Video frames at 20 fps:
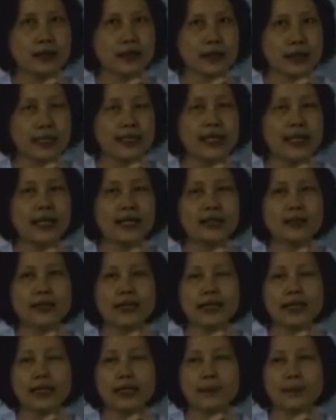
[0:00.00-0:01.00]
เคลียร์
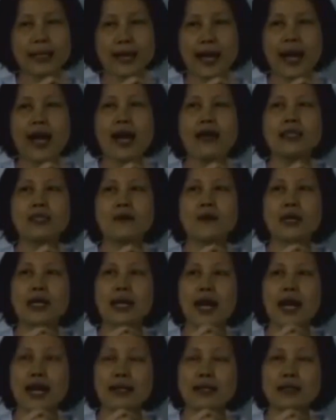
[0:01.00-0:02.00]
ไอ้ปัญหาหรือว่า
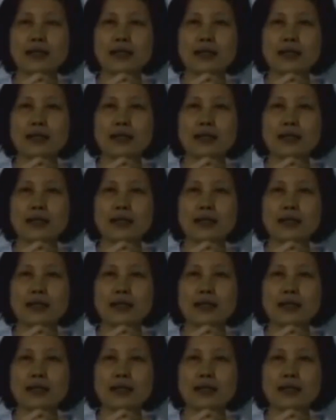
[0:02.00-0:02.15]
งาน